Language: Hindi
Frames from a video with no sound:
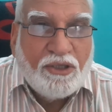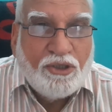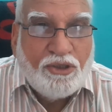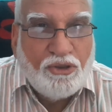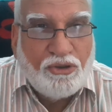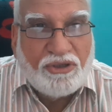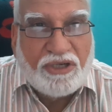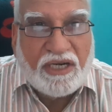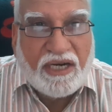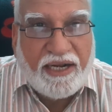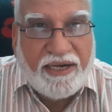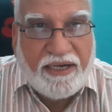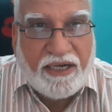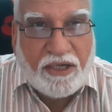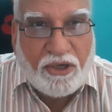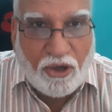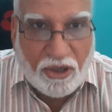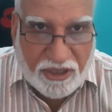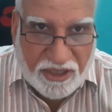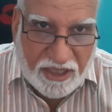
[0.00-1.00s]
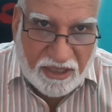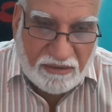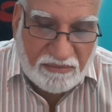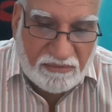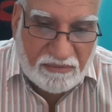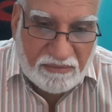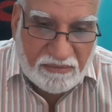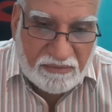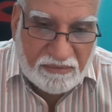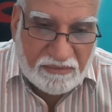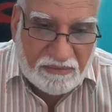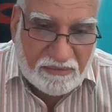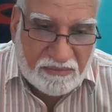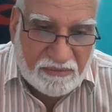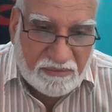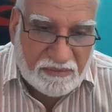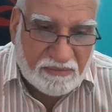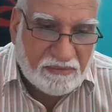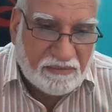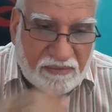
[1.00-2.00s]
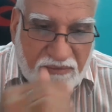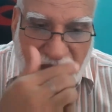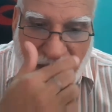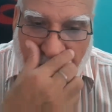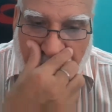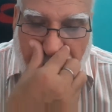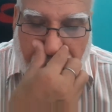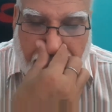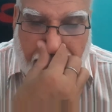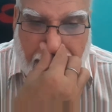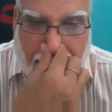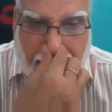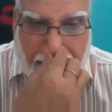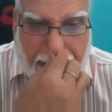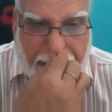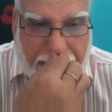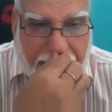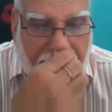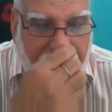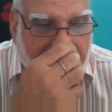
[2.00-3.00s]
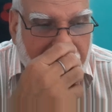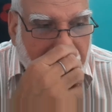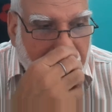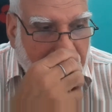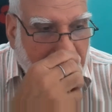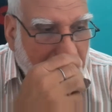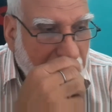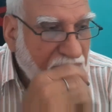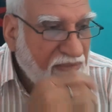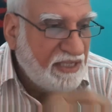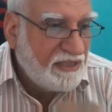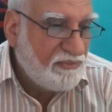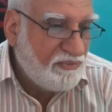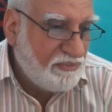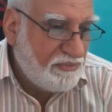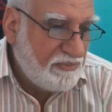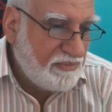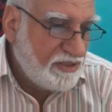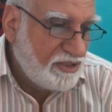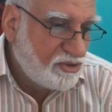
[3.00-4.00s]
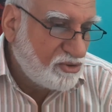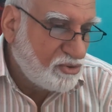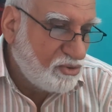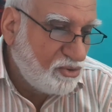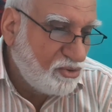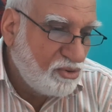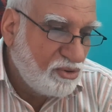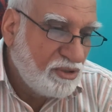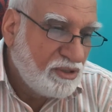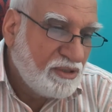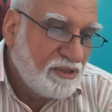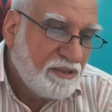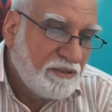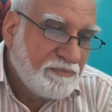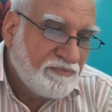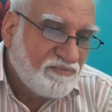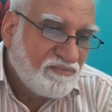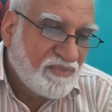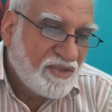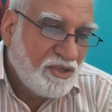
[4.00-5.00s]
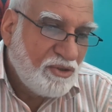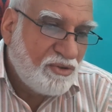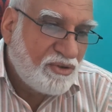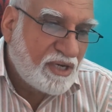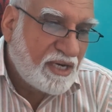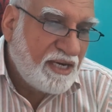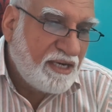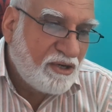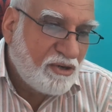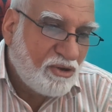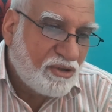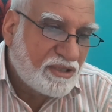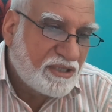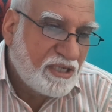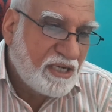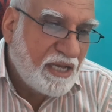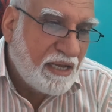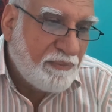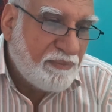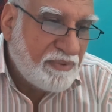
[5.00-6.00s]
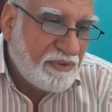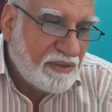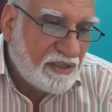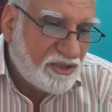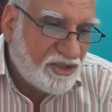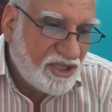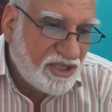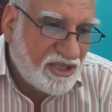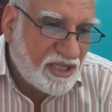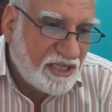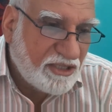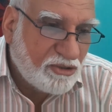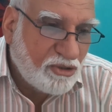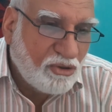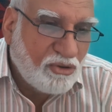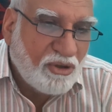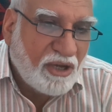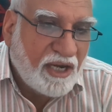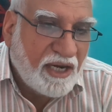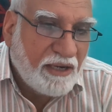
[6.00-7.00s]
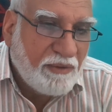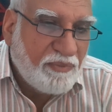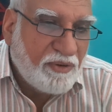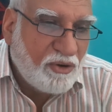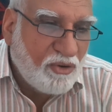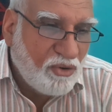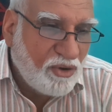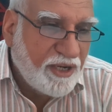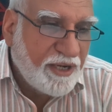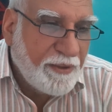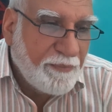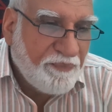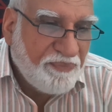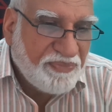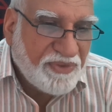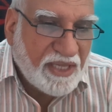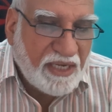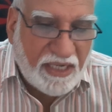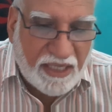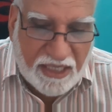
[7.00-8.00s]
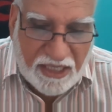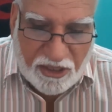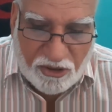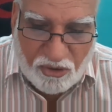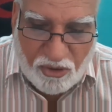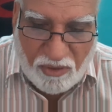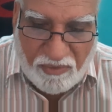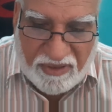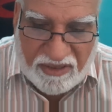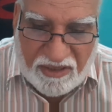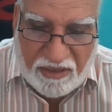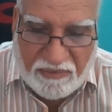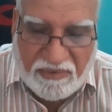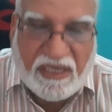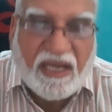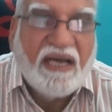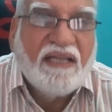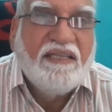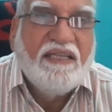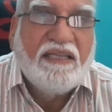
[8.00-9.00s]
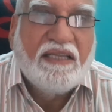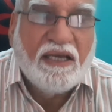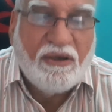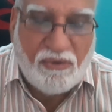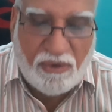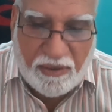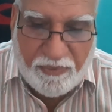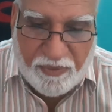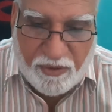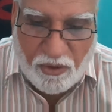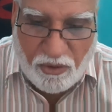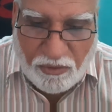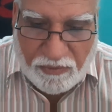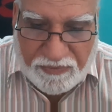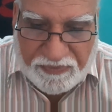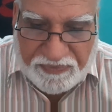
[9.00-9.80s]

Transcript: यूटराइन टॉर्शन ये शायद हमने इसको यूटराइन टॉर्शन आप अच्छी तरह से तो आगे पढ़ोगे लेकिन इसको मैं समझा देता हूँ आपको